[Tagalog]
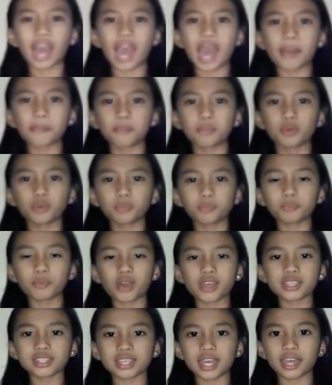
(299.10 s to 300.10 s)
Hapon po
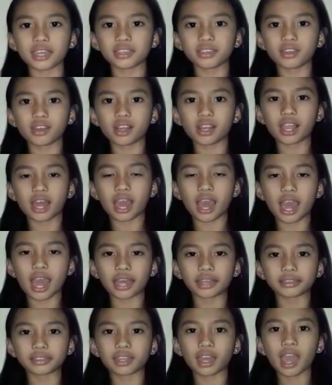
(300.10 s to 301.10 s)
sa inyo
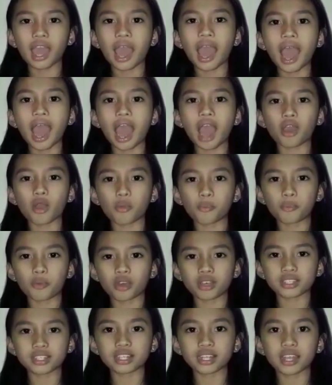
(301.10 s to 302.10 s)
lahat. Ako
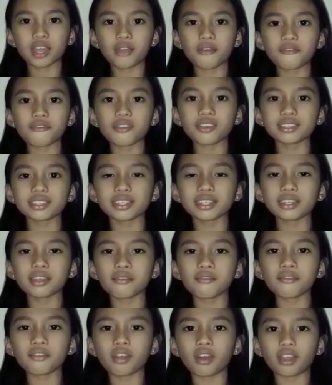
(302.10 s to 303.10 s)
po si Leon Francine
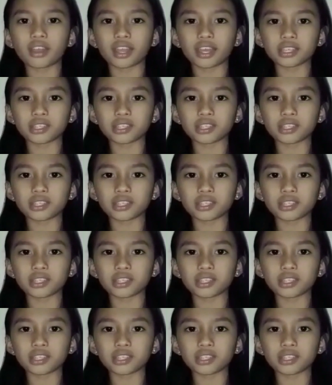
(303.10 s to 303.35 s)
Flores,